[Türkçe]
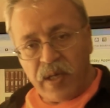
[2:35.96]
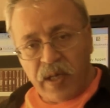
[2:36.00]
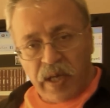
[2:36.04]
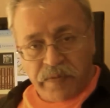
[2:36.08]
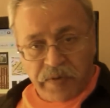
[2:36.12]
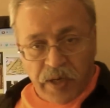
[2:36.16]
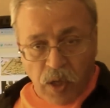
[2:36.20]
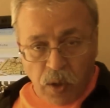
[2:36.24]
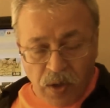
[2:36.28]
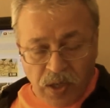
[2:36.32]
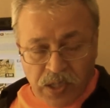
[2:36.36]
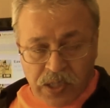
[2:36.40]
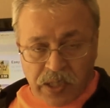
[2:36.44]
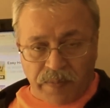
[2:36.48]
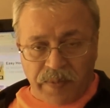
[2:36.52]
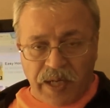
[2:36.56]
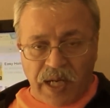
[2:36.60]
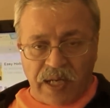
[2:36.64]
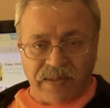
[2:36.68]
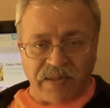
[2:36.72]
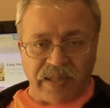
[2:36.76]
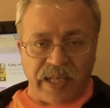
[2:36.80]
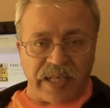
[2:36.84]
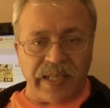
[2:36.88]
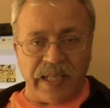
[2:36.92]
Ve o
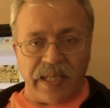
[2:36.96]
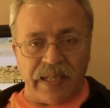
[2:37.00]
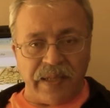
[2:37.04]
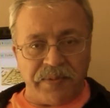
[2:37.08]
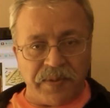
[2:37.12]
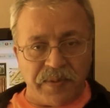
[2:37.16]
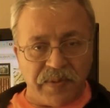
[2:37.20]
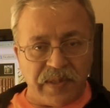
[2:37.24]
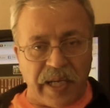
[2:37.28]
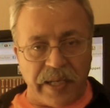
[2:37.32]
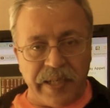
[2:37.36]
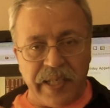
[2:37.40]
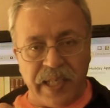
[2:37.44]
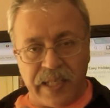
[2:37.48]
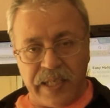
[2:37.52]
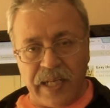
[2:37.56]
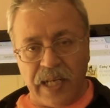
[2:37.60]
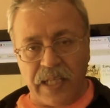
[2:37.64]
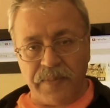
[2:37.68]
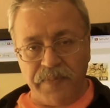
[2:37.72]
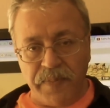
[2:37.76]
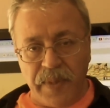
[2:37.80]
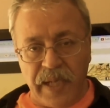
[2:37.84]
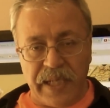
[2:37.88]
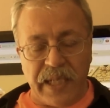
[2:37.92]
zaman
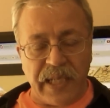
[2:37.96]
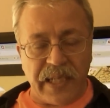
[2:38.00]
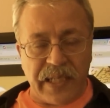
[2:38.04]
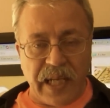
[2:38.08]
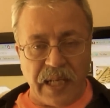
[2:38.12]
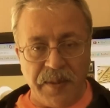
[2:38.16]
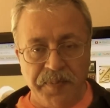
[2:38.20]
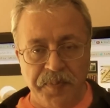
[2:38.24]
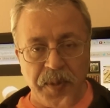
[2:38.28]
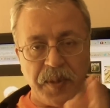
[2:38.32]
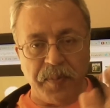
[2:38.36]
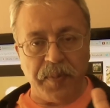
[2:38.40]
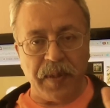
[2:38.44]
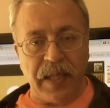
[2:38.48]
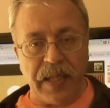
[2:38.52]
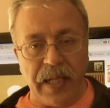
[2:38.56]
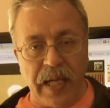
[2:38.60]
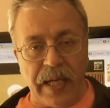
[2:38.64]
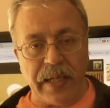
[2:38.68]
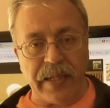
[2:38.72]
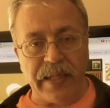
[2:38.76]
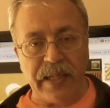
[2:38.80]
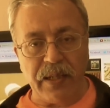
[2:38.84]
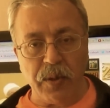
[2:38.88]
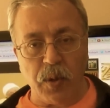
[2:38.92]
tarikat, marikat
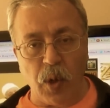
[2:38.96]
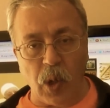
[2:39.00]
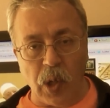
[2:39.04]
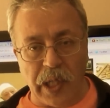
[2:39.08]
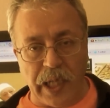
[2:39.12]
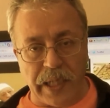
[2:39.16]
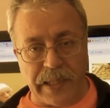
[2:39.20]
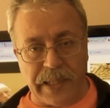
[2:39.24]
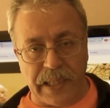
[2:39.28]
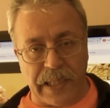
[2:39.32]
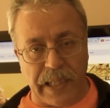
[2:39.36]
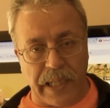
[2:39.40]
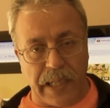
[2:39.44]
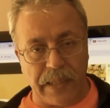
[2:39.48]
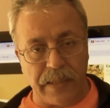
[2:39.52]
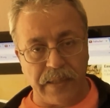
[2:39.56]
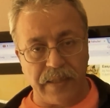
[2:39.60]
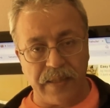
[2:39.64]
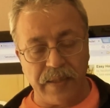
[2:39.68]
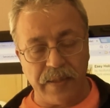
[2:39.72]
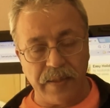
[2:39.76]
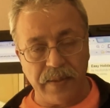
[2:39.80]
birbirlerini kolladılar.